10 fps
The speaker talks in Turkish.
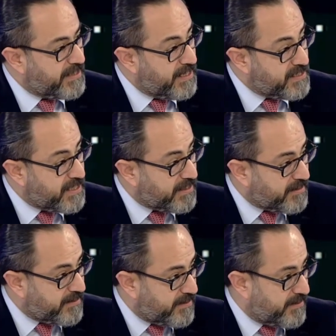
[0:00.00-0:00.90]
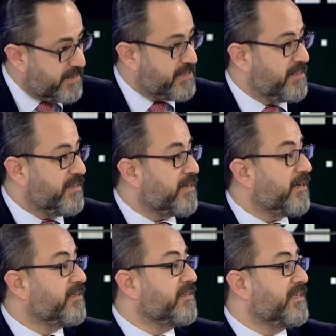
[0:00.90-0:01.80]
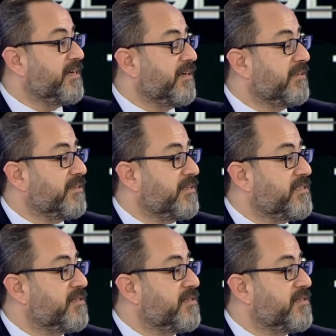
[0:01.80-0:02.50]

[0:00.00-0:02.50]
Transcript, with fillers: Gelecek nesiller, aydınlık yarınlar